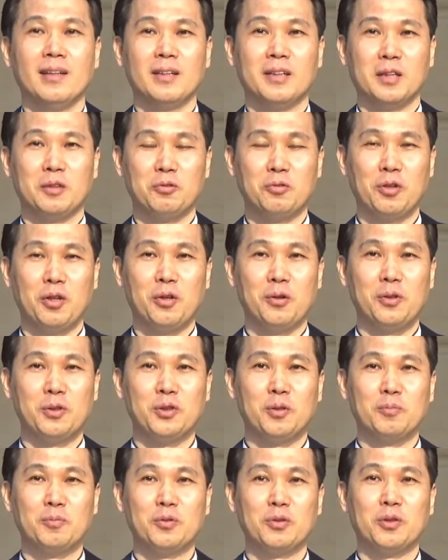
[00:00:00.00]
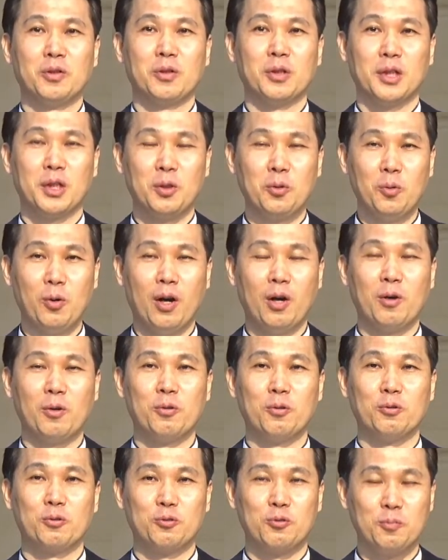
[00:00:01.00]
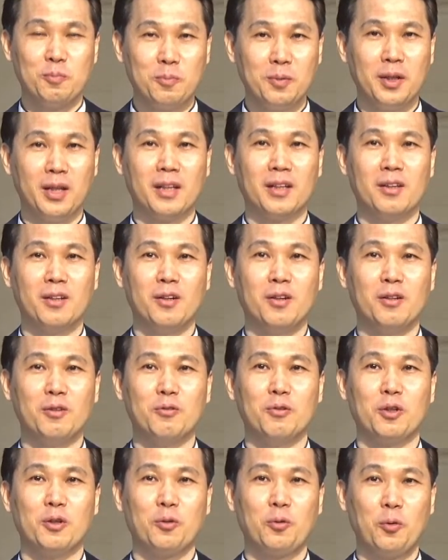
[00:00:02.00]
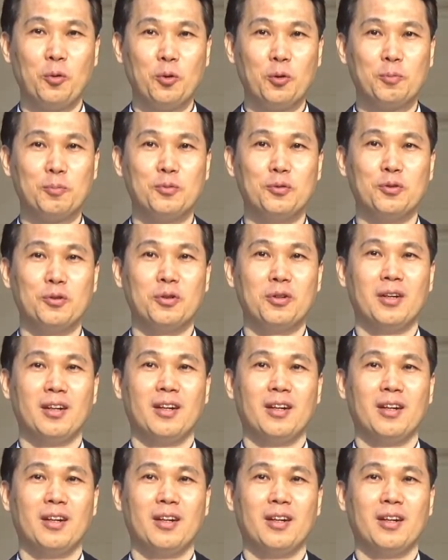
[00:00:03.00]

수개월 전부터 기도하고 준비했던 우리 교육부